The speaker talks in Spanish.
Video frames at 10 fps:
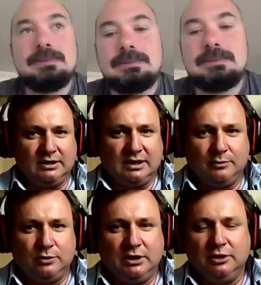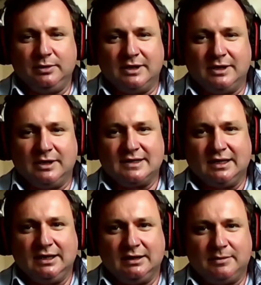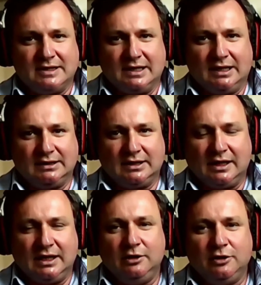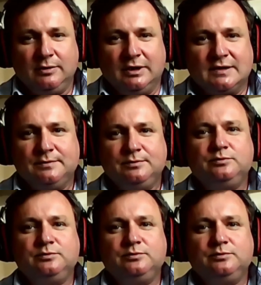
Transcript: Está agradable, está muy lindo para salir a pasear, tranquilo y eh, demás